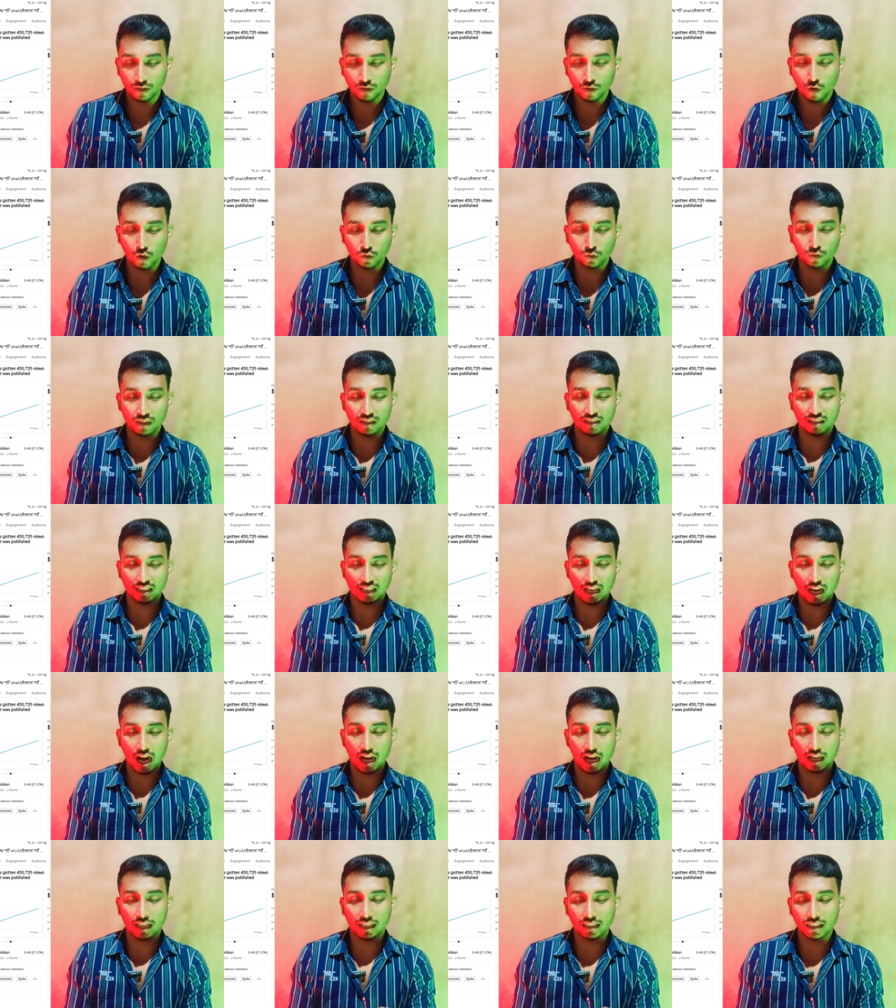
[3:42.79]
কত এসছে
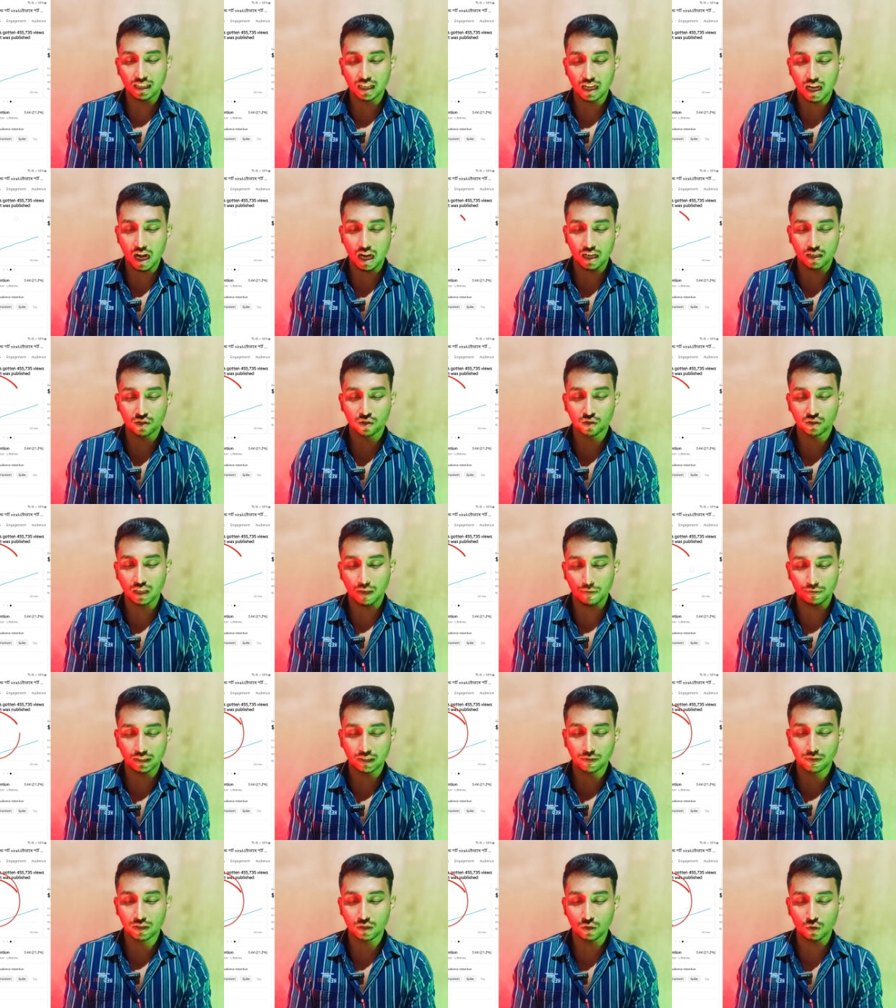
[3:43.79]
আট হাজার আটশো
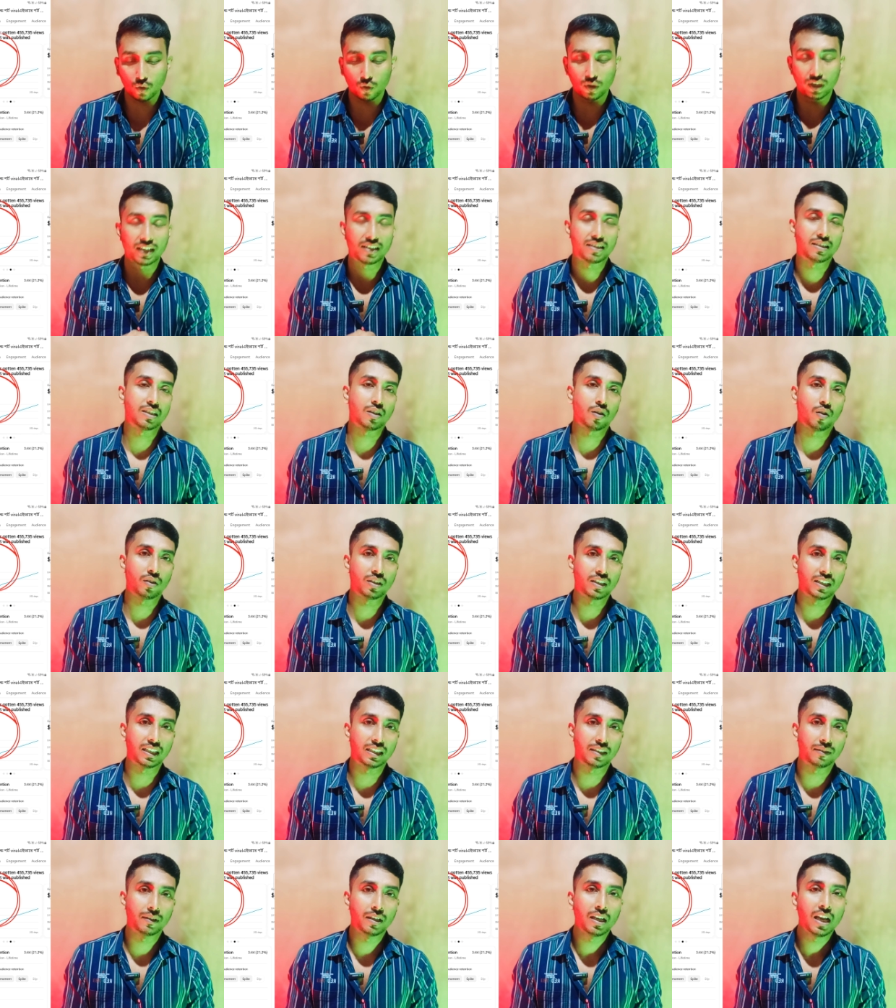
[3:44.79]
সাবস্ক্রাইবার চলে এসছে অলরেডি